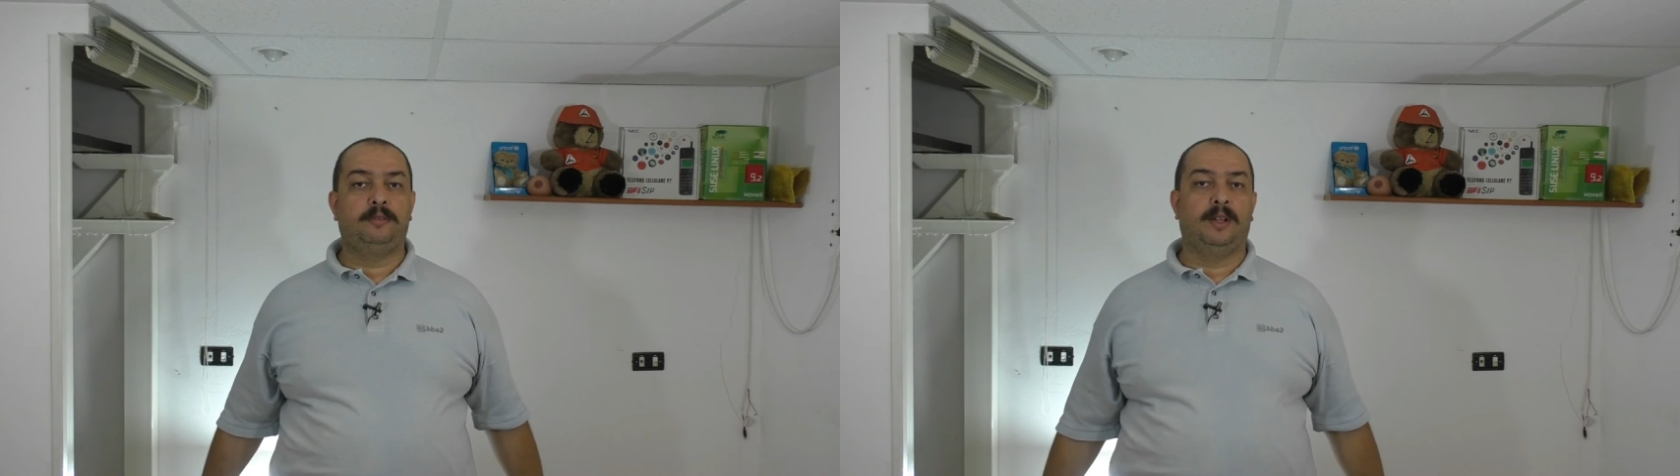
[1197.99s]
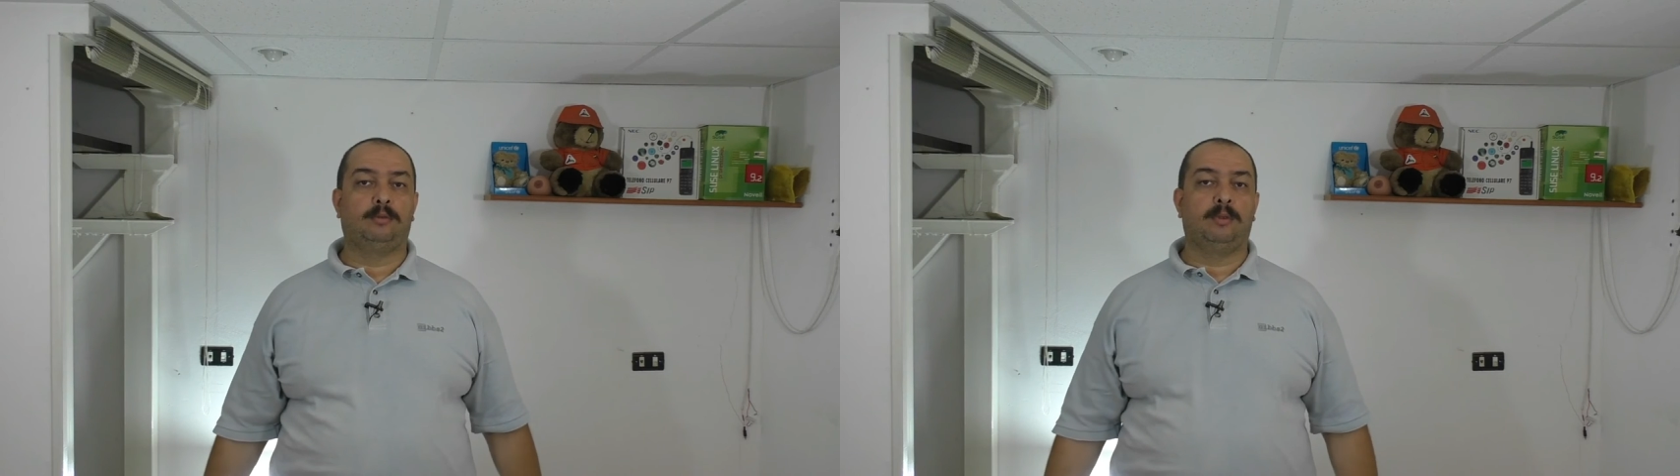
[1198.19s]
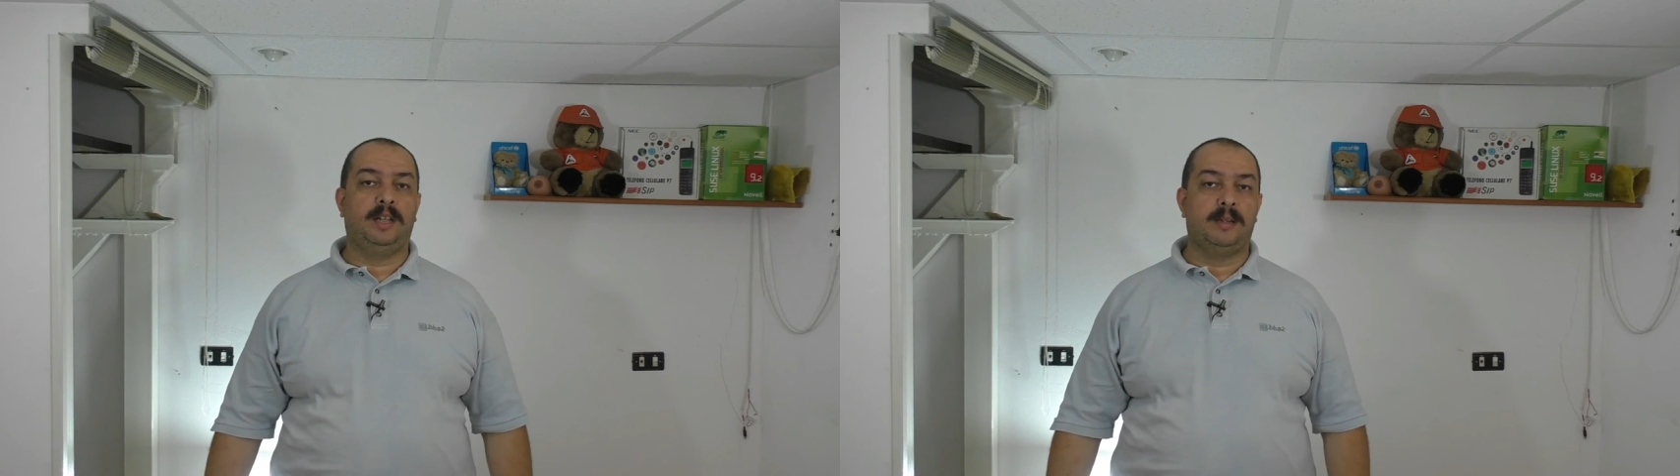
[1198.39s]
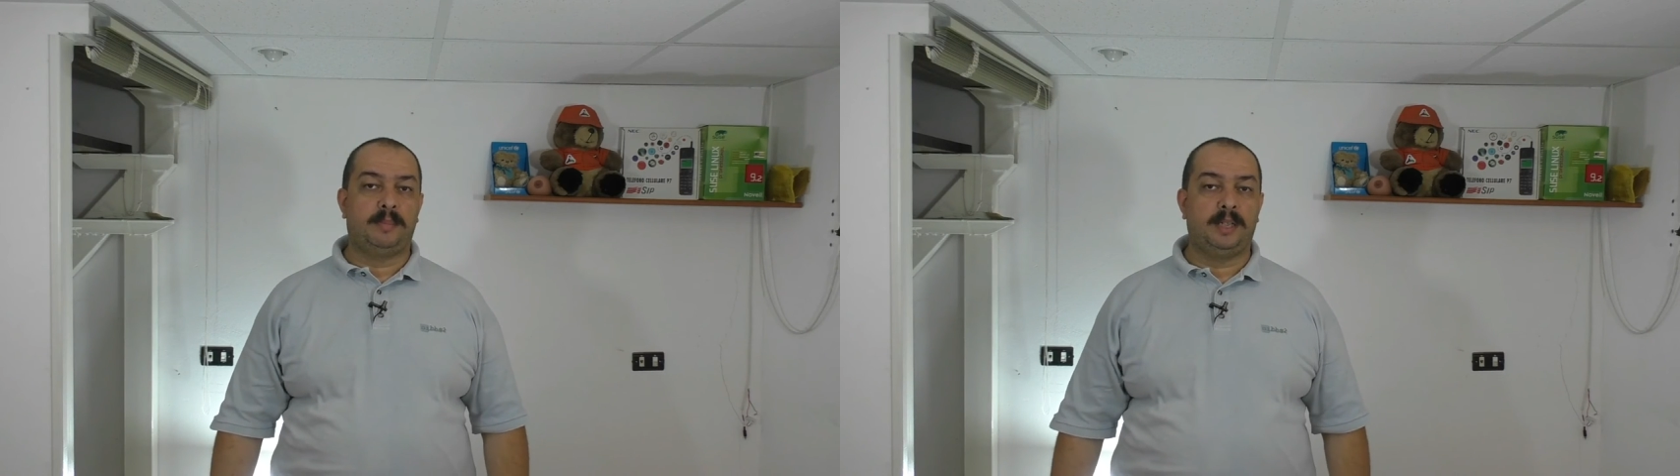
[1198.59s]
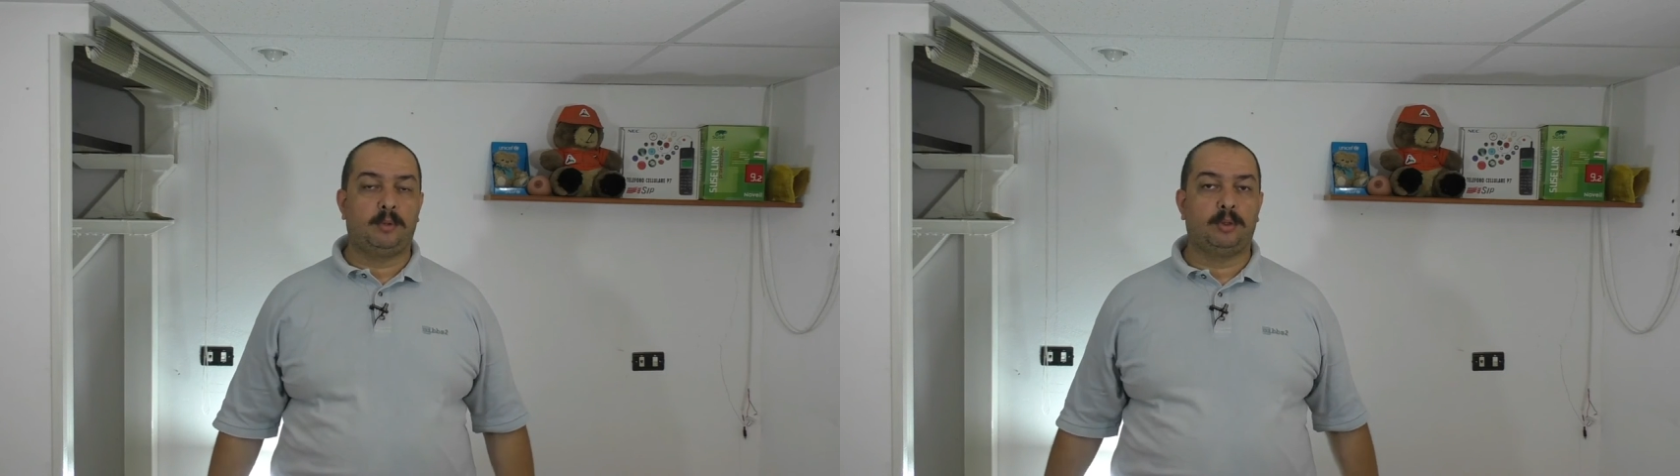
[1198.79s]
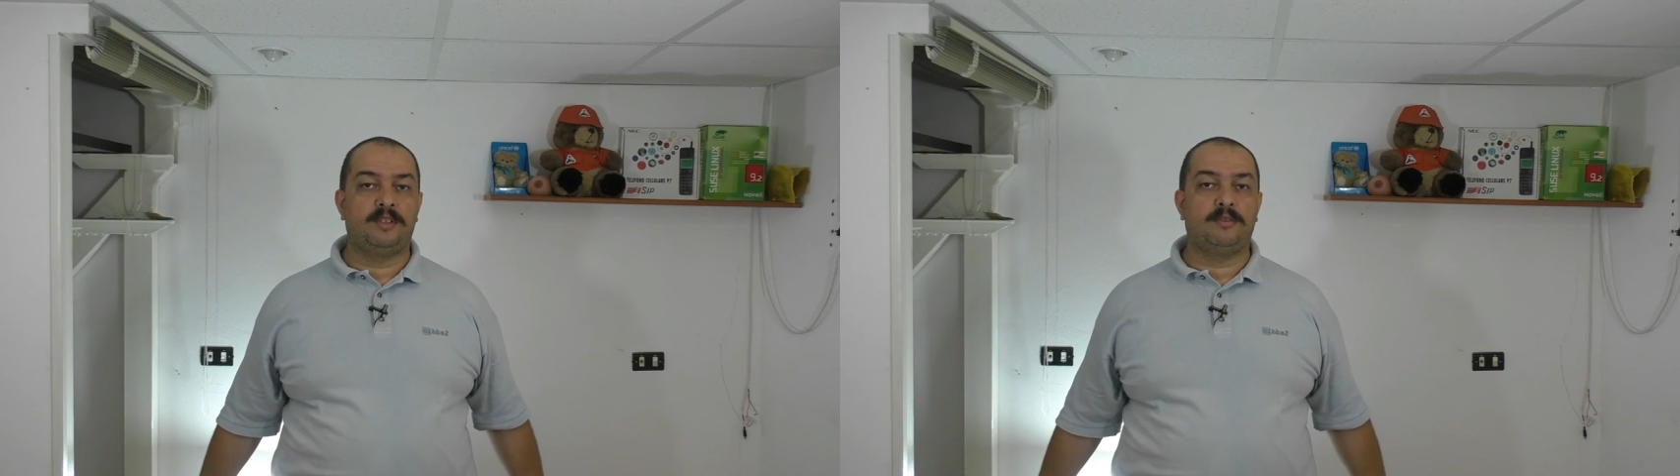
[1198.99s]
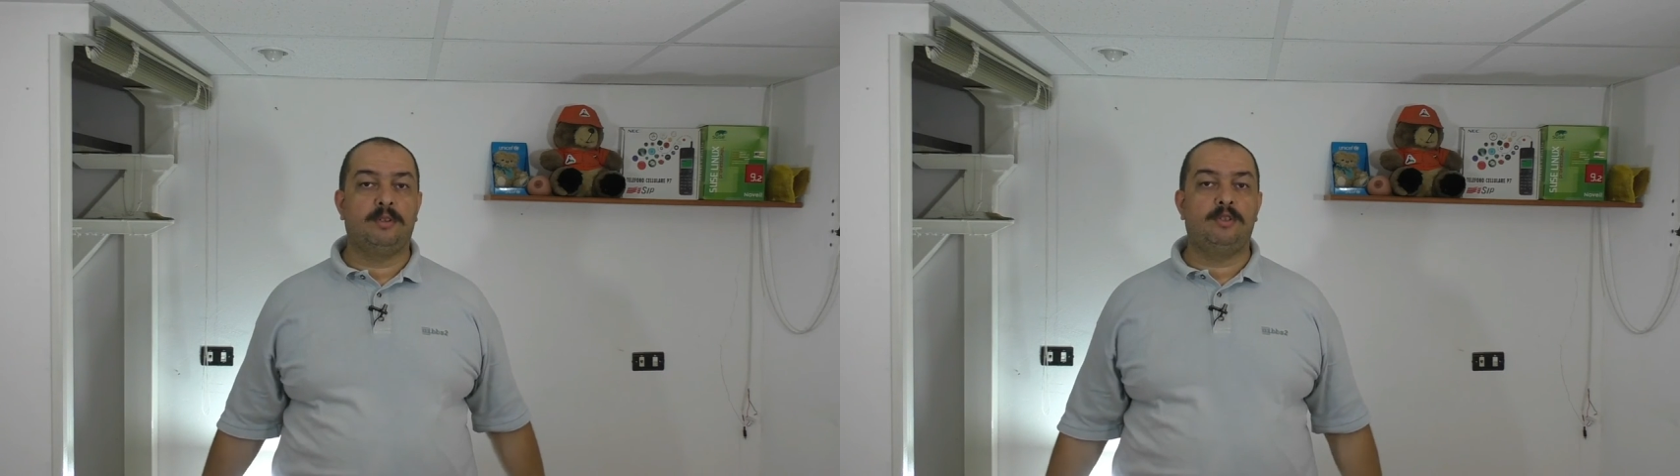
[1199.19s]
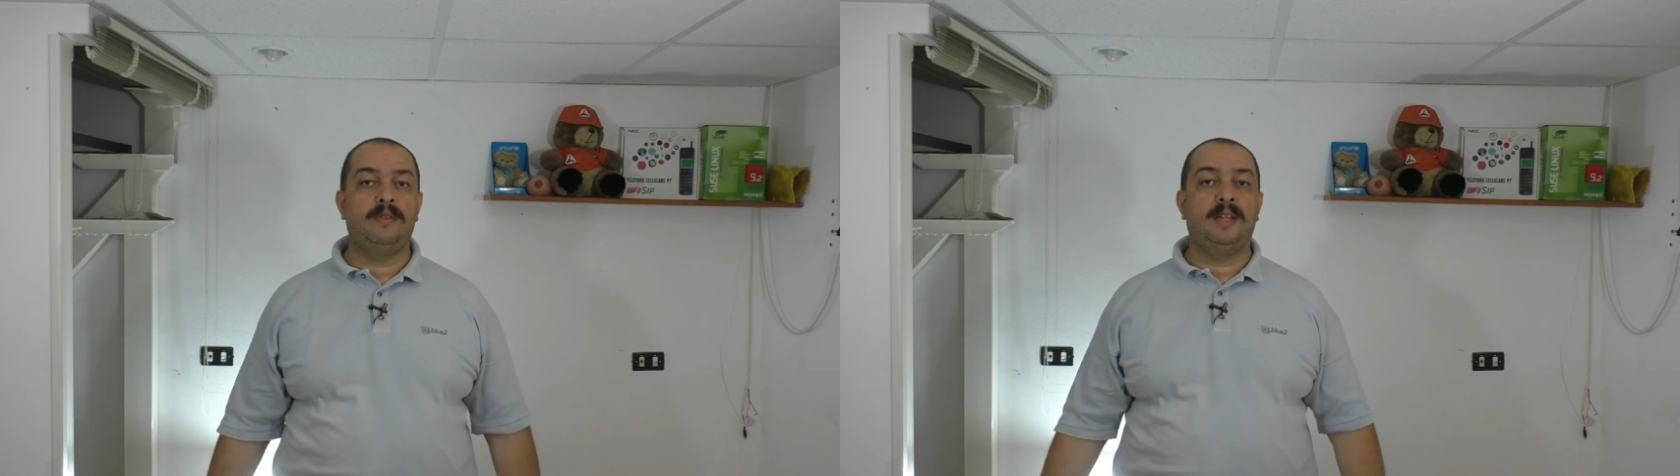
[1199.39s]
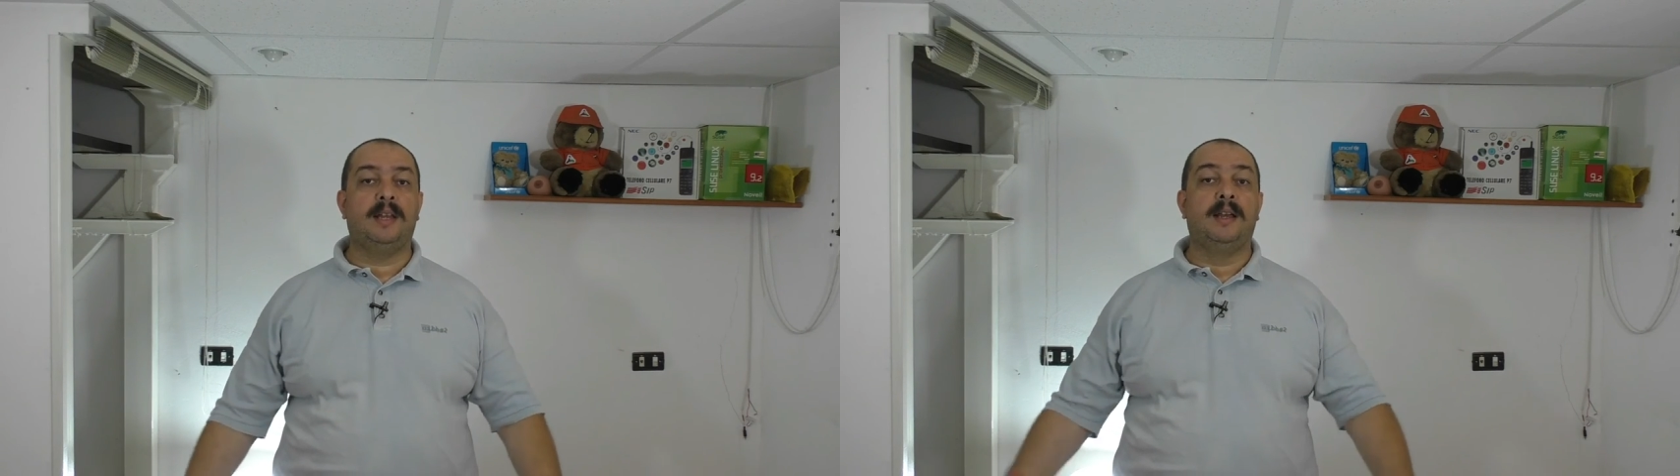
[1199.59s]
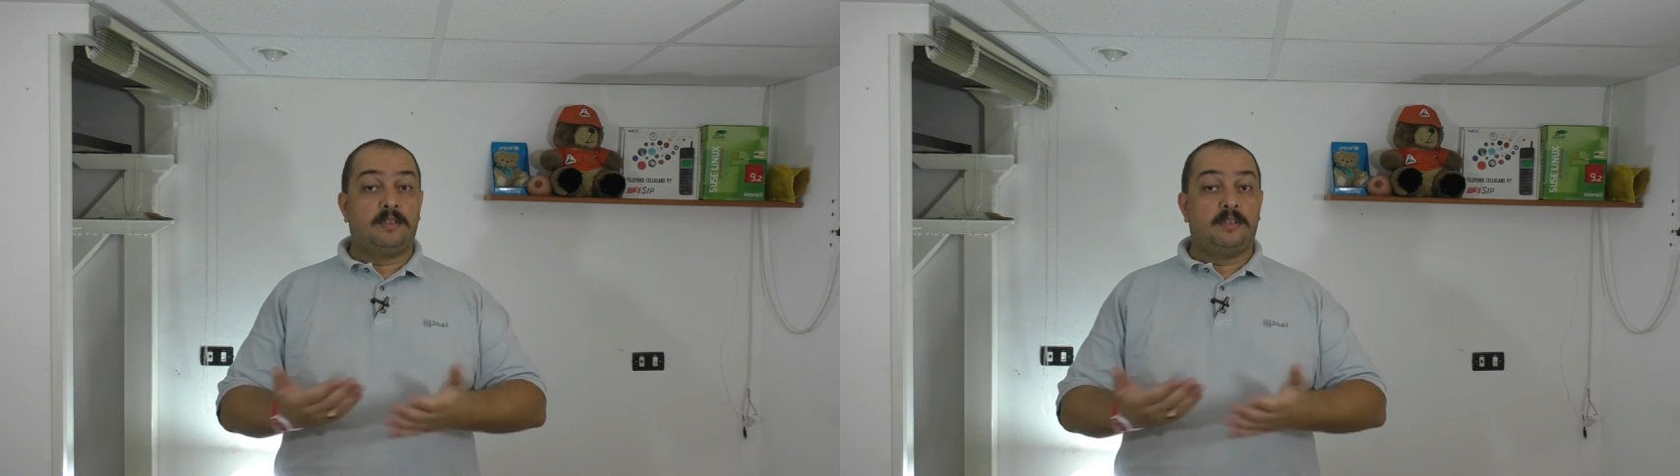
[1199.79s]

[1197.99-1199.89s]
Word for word: fatto nei campi di protezione civile.